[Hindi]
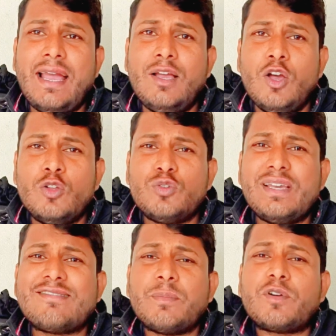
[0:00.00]
गया है तो
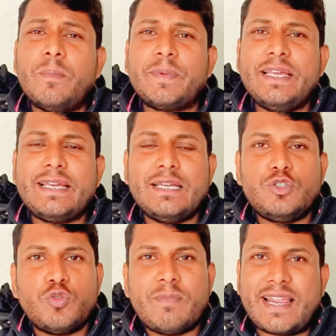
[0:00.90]
ये सब कंपनी
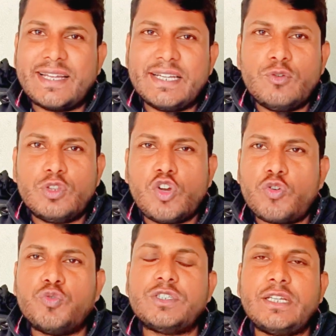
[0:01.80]
की जो मार्केटिंग होती है
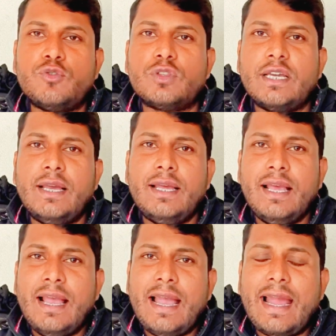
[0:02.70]
और कुछ नहीं होती है
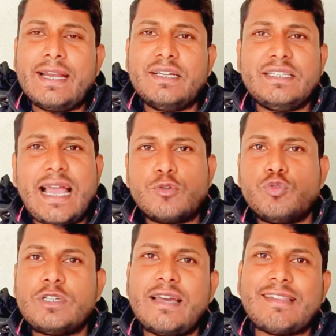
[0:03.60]
एंड डिजाइन
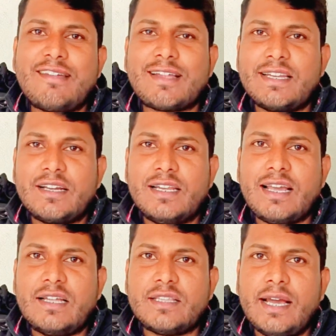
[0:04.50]
कुछ ऐसा इसका निकल
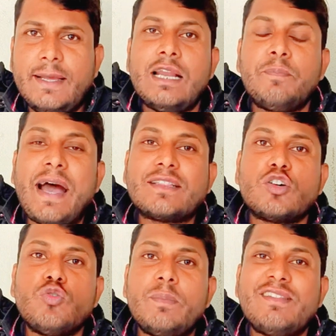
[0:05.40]
के आता है एंड बात
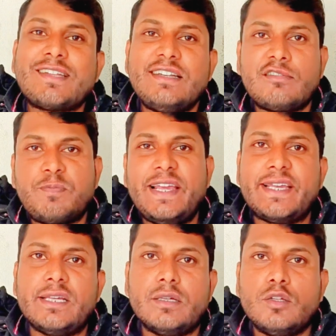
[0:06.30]
करूँ अब इसके डिस्प्ले
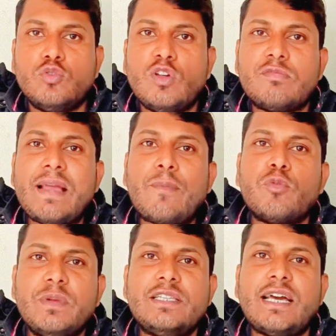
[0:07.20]
की तो इसमें
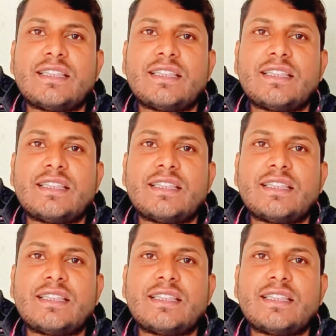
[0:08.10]
आपको मिल